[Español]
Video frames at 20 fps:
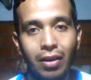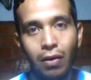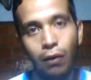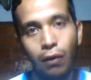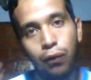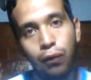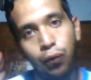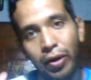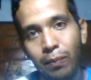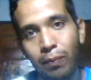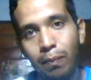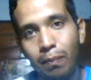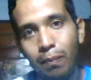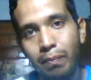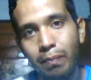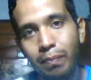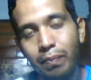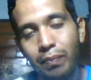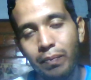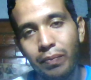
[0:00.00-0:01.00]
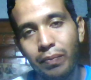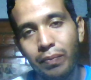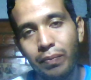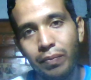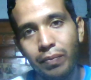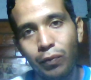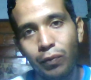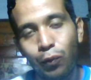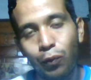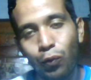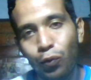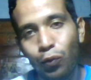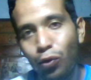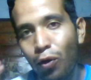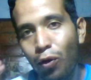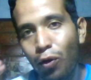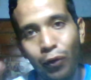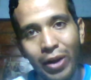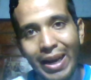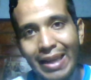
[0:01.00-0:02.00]
fue,
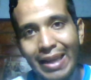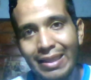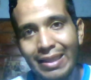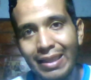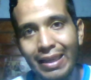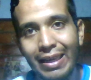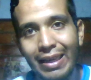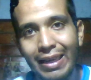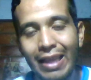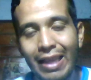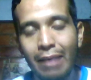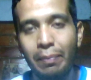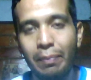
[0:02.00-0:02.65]
no fue la indicada